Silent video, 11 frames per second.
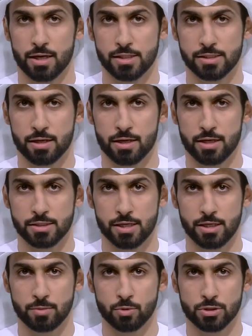أصدر
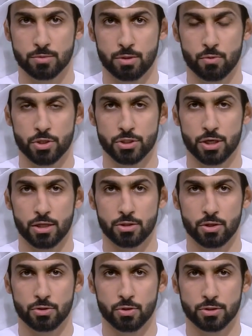صاحب السمو الشيخ
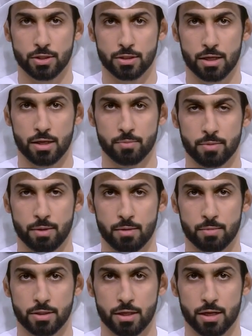الدكتور سلطان بن
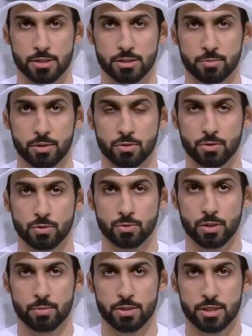محمد القاسمي
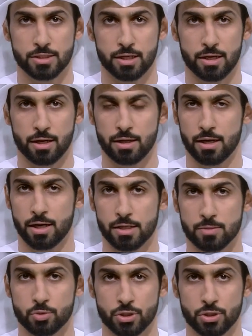عضو المجلس الأعلى حاكم